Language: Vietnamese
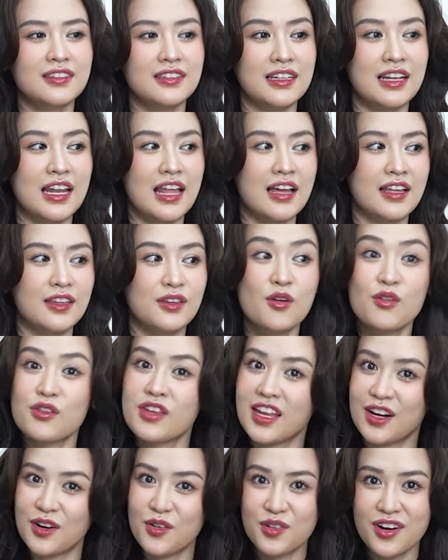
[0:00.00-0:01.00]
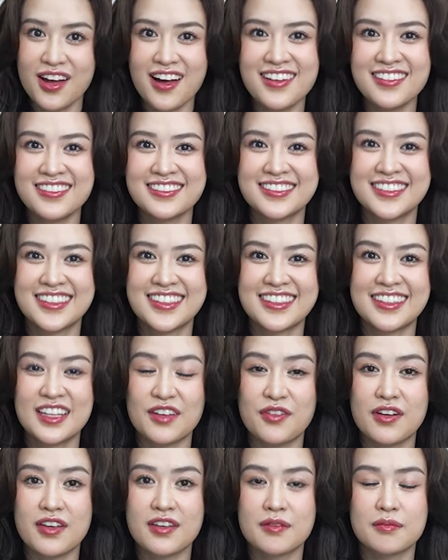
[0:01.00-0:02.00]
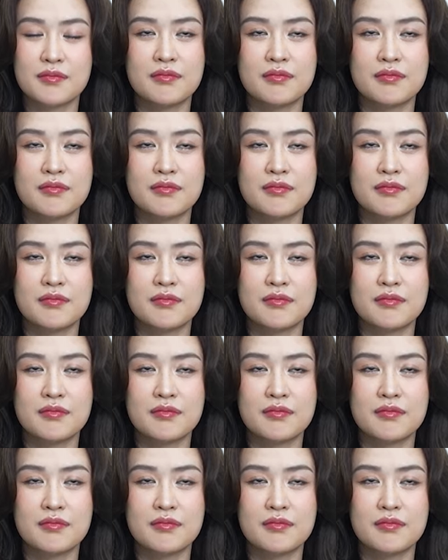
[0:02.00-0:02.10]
là vô diện luôn đó tại vì